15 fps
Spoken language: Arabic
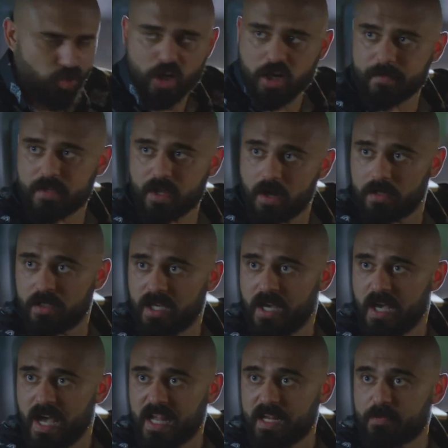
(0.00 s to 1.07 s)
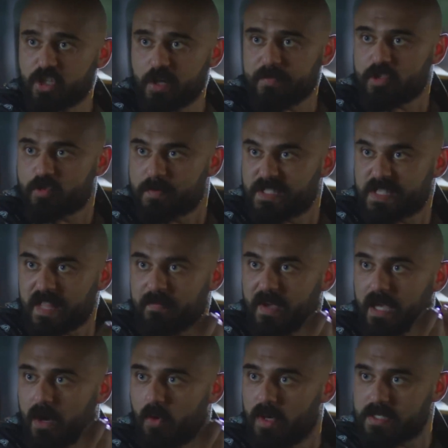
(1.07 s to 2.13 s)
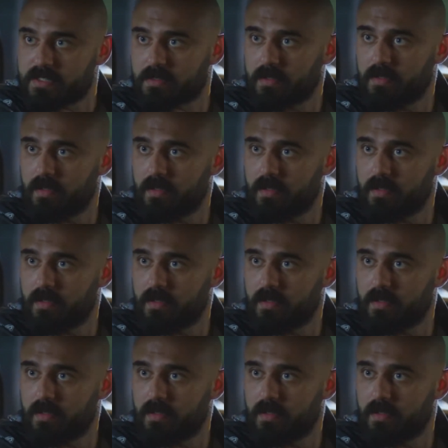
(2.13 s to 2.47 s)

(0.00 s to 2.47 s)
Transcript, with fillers: شربتيها لي انا ما شربتش من ساعه ما اتجوزت